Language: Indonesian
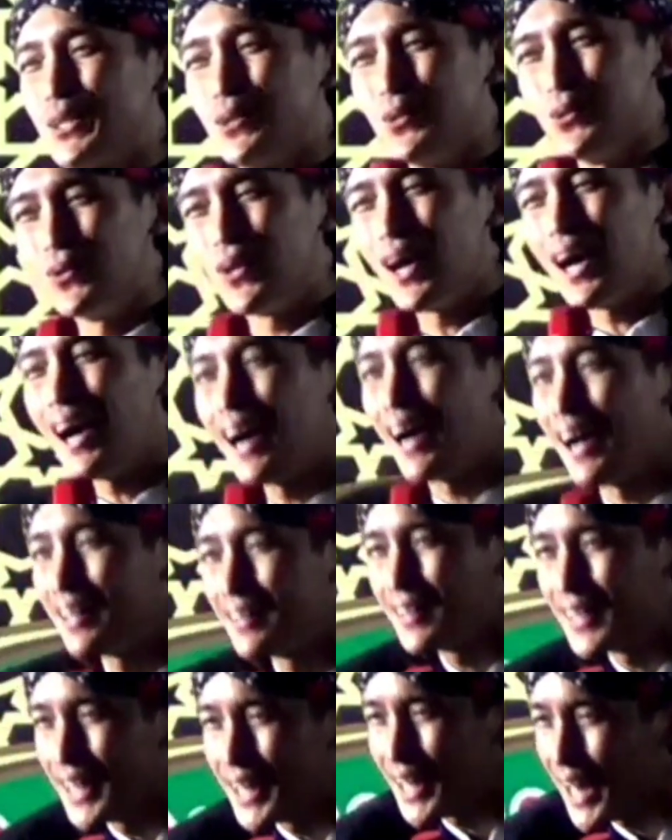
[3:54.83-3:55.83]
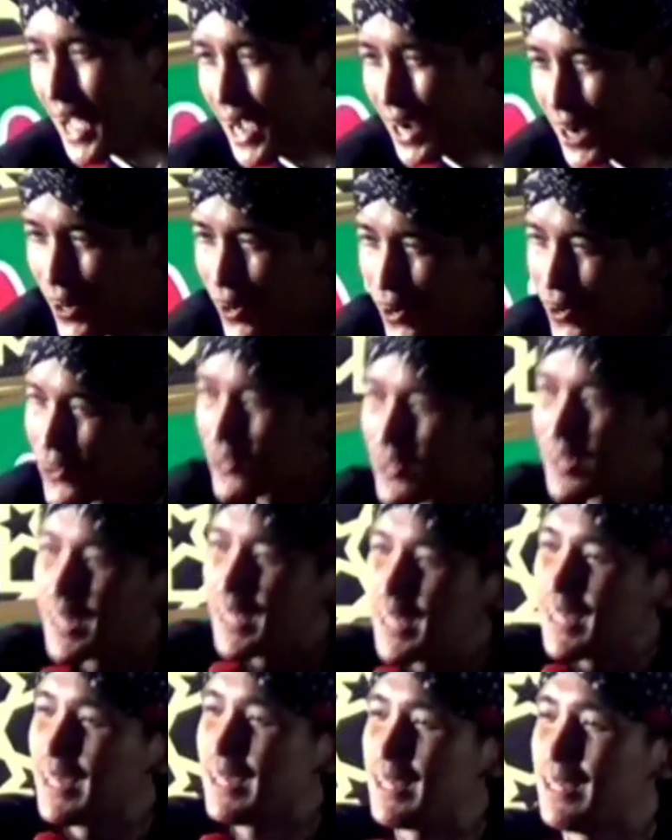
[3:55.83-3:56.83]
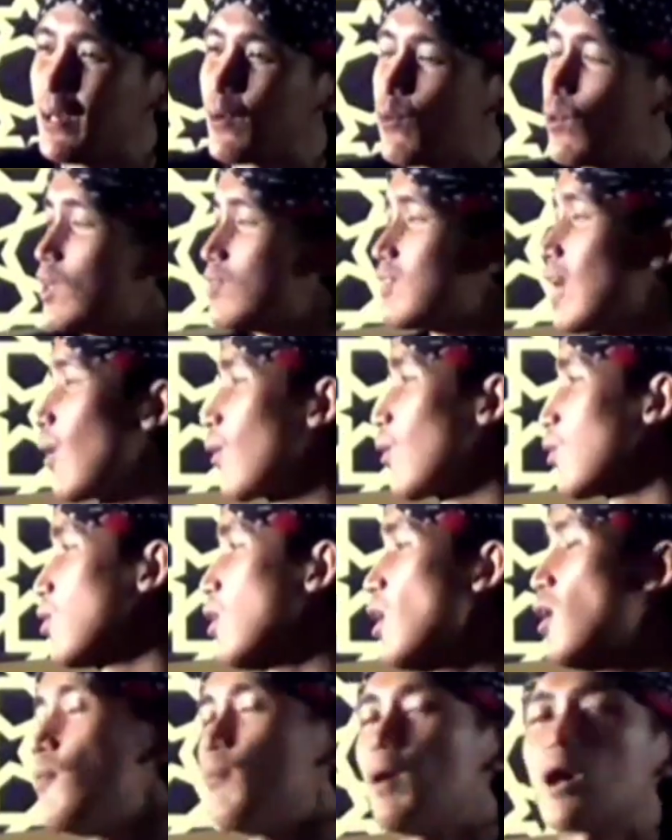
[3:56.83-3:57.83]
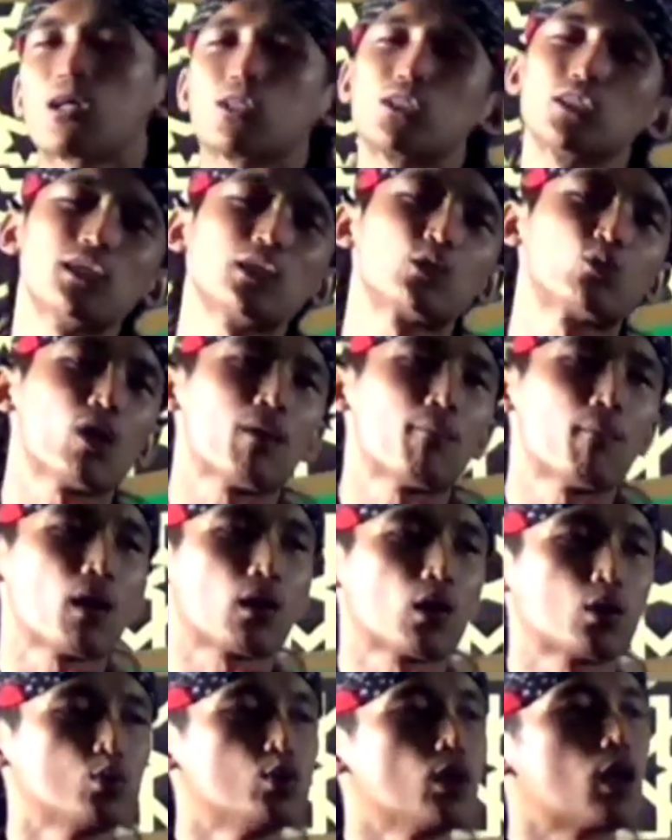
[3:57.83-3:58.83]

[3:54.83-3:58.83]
duha dilakoni lha kula takon Pak Kecil ya malon